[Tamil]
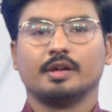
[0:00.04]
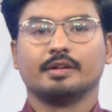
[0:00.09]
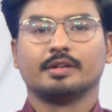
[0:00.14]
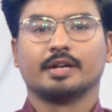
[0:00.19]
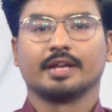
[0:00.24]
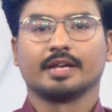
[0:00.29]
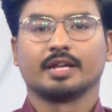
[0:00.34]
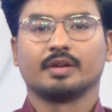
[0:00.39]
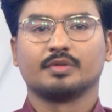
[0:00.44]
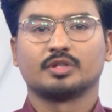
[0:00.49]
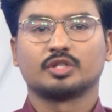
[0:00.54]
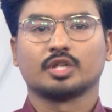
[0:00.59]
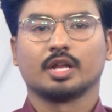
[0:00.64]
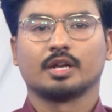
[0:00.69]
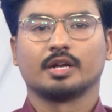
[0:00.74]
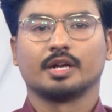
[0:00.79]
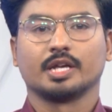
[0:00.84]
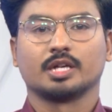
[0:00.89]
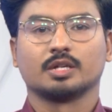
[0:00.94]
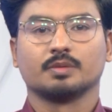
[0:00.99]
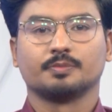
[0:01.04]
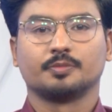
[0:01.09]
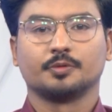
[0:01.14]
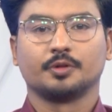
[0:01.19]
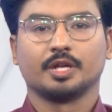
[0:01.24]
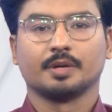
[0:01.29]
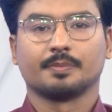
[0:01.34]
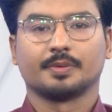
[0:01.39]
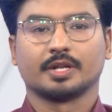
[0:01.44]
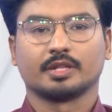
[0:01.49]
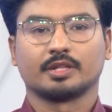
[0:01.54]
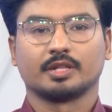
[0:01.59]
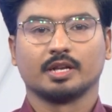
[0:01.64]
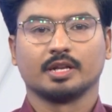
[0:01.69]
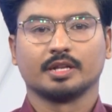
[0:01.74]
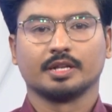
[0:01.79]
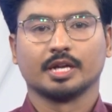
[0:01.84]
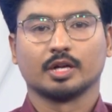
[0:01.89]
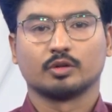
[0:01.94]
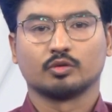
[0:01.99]
நடிகர் விஷால் நடிக்கும் புதிய
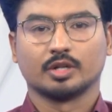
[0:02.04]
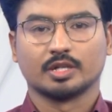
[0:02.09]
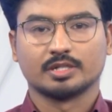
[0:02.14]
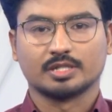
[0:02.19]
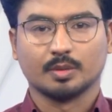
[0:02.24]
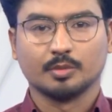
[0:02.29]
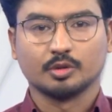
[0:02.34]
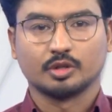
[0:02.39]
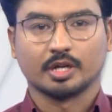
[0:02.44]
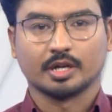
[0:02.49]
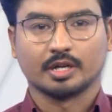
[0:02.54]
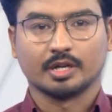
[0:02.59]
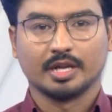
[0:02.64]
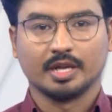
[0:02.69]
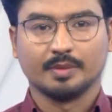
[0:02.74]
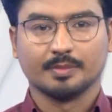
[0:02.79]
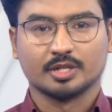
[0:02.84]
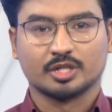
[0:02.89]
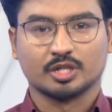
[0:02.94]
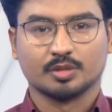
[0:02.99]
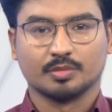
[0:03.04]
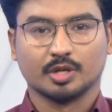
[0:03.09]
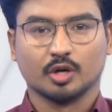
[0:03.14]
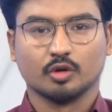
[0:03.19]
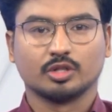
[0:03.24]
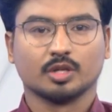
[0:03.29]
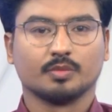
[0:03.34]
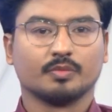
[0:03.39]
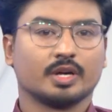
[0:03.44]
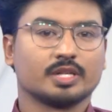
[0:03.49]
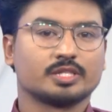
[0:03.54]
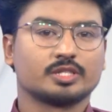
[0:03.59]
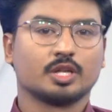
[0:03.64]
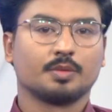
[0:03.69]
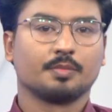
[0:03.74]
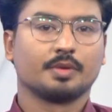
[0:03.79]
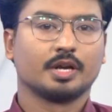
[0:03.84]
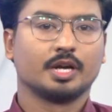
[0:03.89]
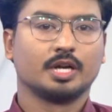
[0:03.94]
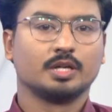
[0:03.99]
படத்தில் இயக்குனர் சமுத்திரகனி மற்றும் கௌதம்
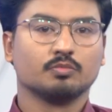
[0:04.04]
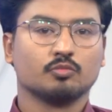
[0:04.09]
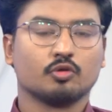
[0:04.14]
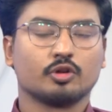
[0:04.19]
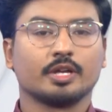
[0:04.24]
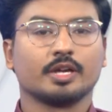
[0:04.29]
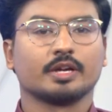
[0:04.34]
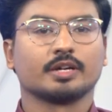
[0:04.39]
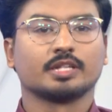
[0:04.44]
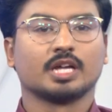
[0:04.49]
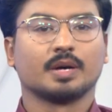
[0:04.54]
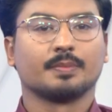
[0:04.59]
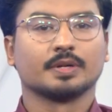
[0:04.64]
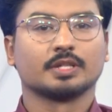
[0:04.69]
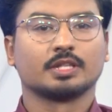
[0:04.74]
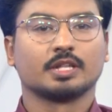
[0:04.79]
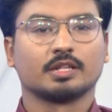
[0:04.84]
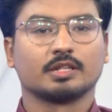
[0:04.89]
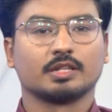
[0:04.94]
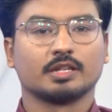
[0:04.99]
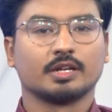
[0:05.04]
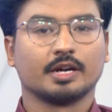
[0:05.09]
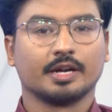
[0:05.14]
வாஸ்தே மேனன் முக்கிய கதாபாத்திரத்தில்